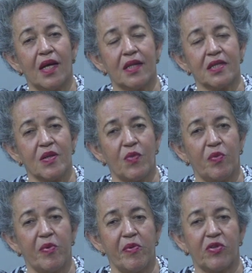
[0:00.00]
al
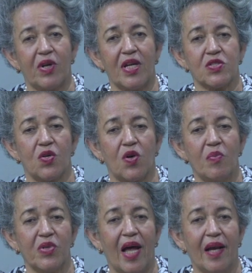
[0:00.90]
desenvolvimiento de la acción
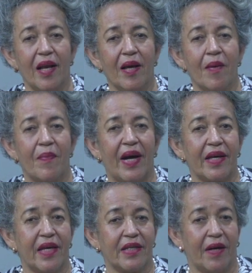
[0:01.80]
comunal
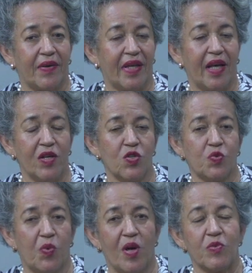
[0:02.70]
para que a través de
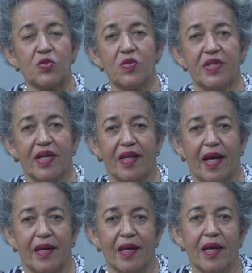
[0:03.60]
ellos podamos
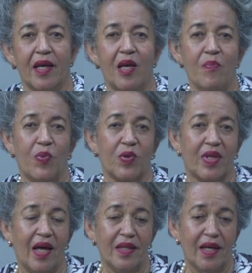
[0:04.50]
contratar.
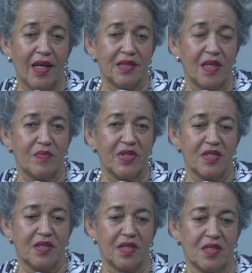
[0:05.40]
Importante a las
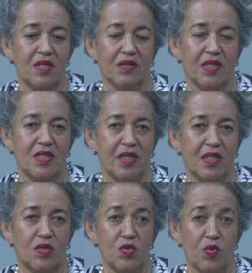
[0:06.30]
administraciones y
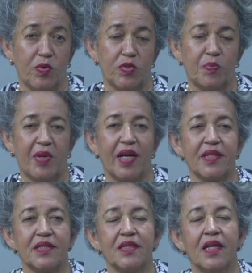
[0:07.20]
en estos nuevos
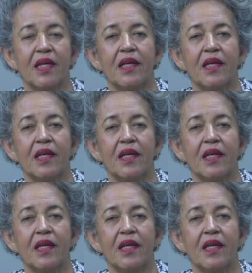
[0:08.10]
planes